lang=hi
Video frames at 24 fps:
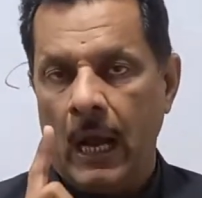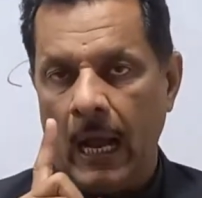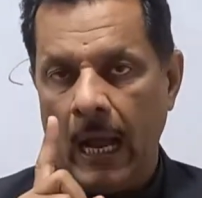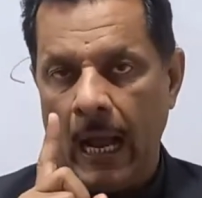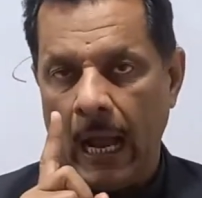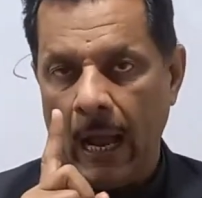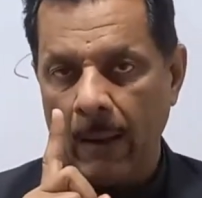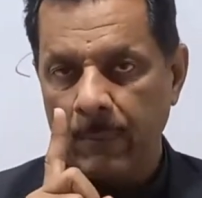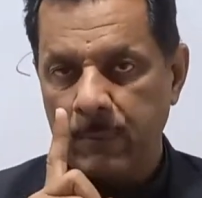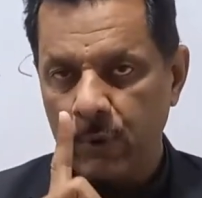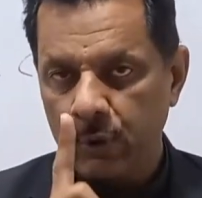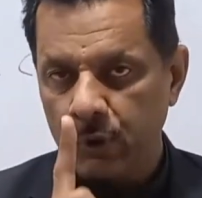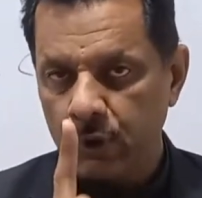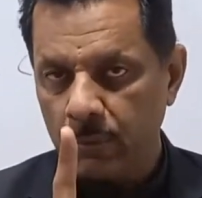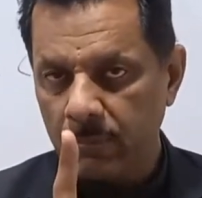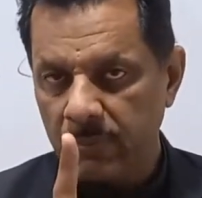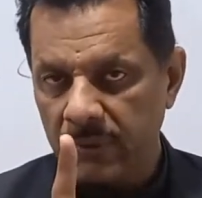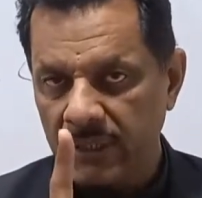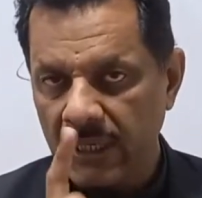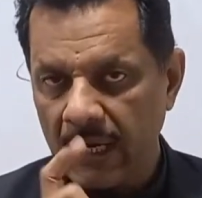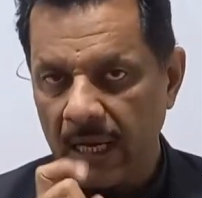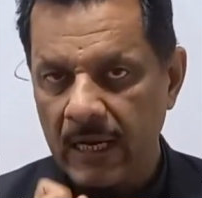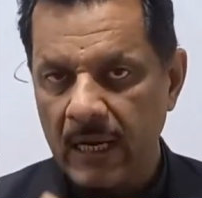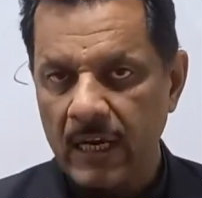आपको जो
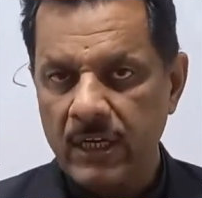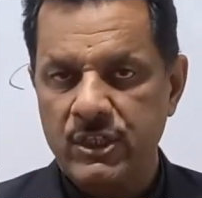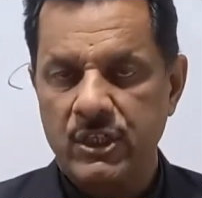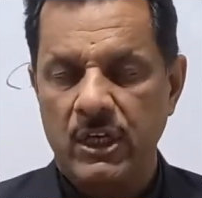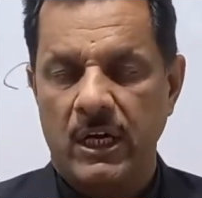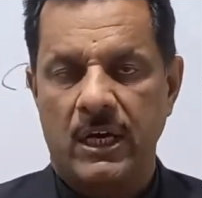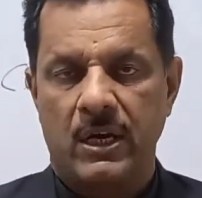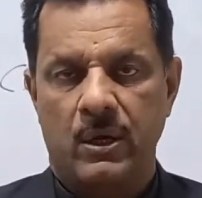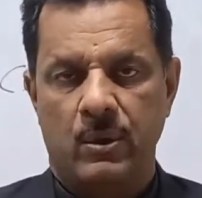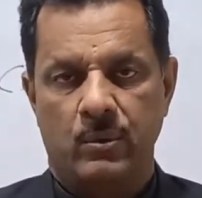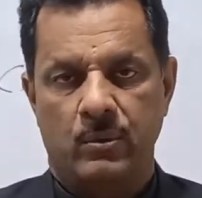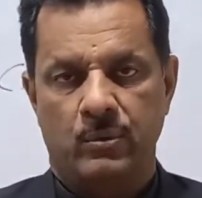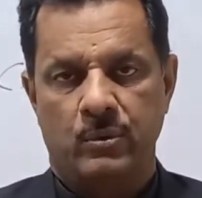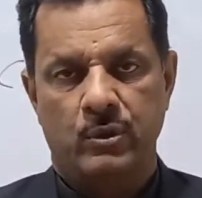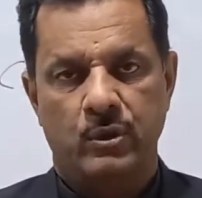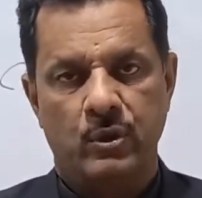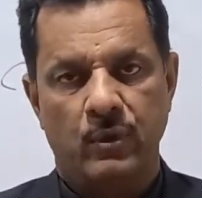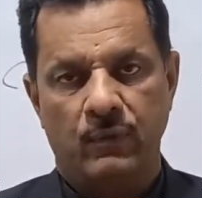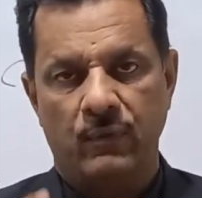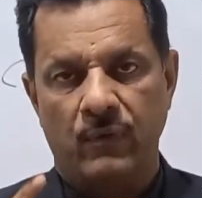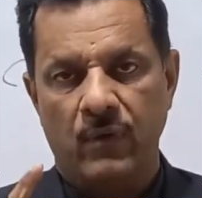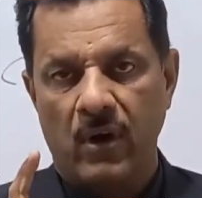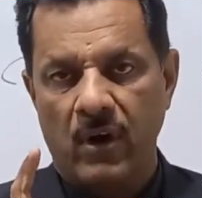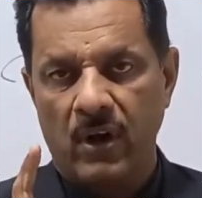बताना चाह रहा हूँ जो
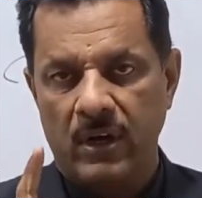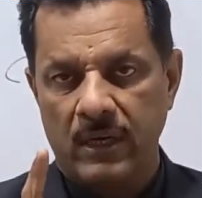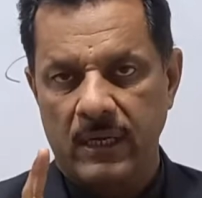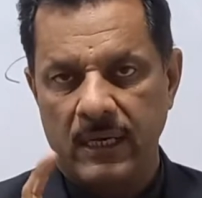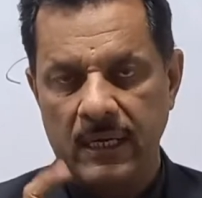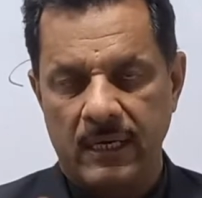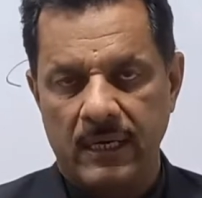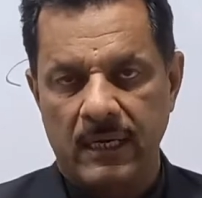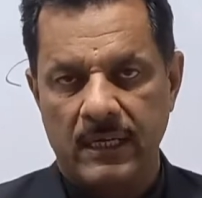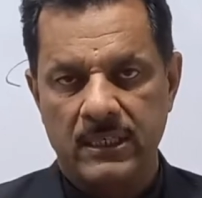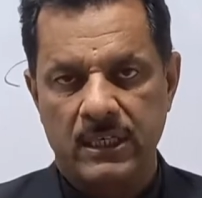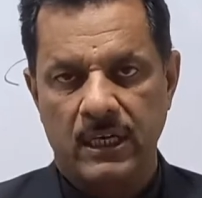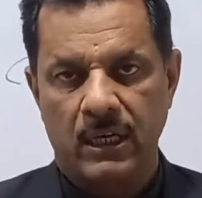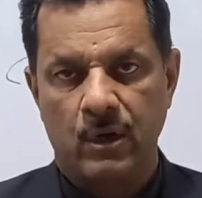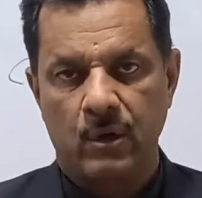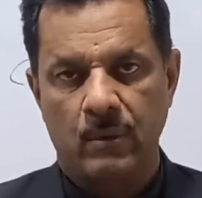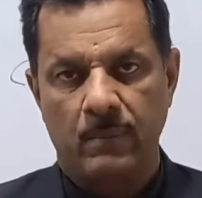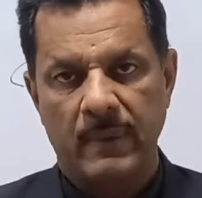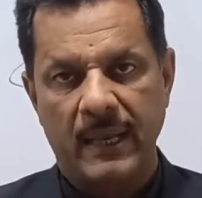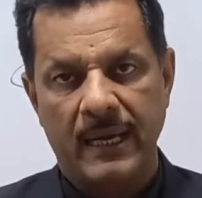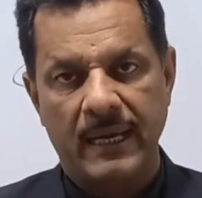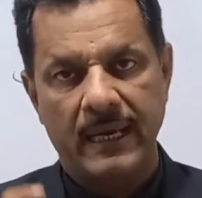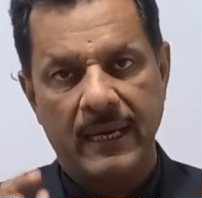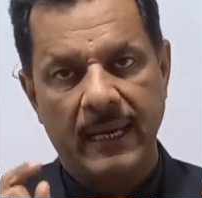वार्न करना चाह रहा हूँ
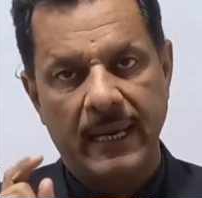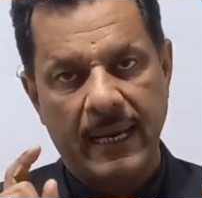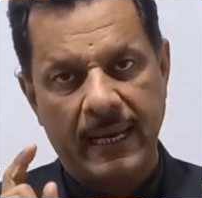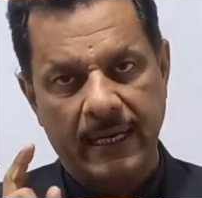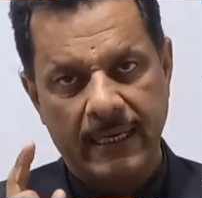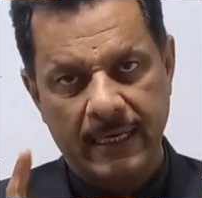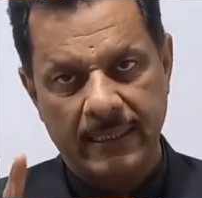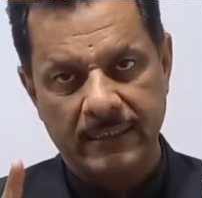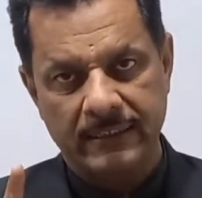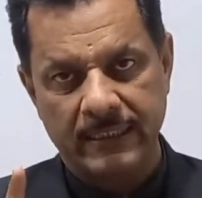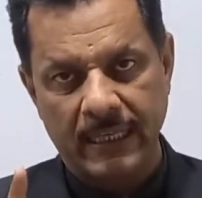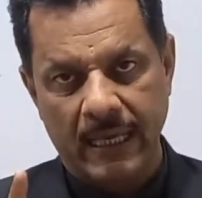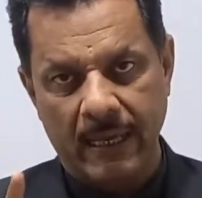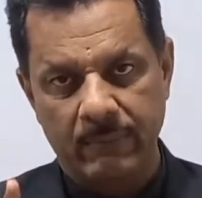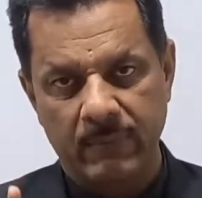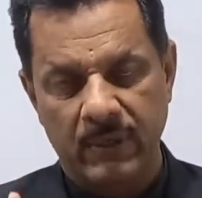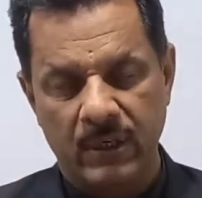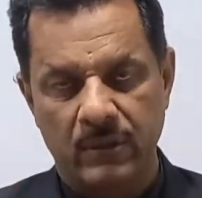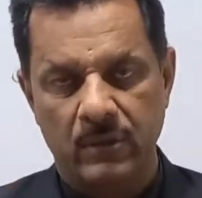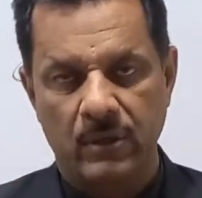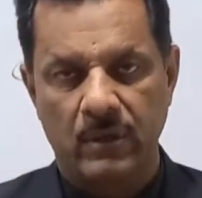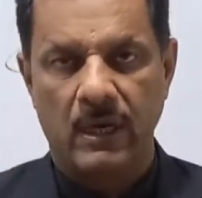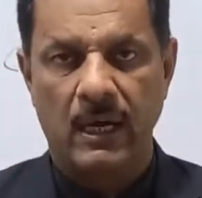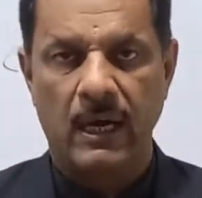मैंने एक एग्ज़ाम के
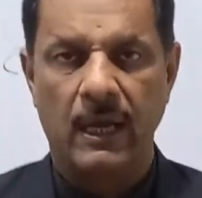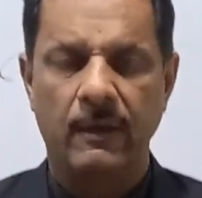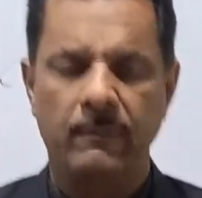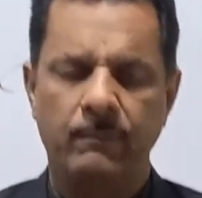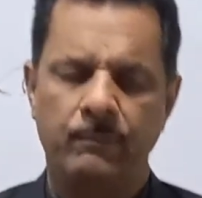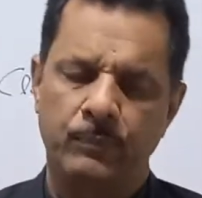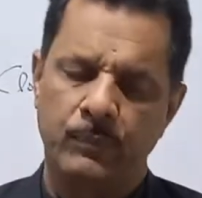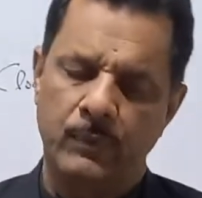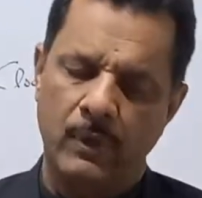दौरान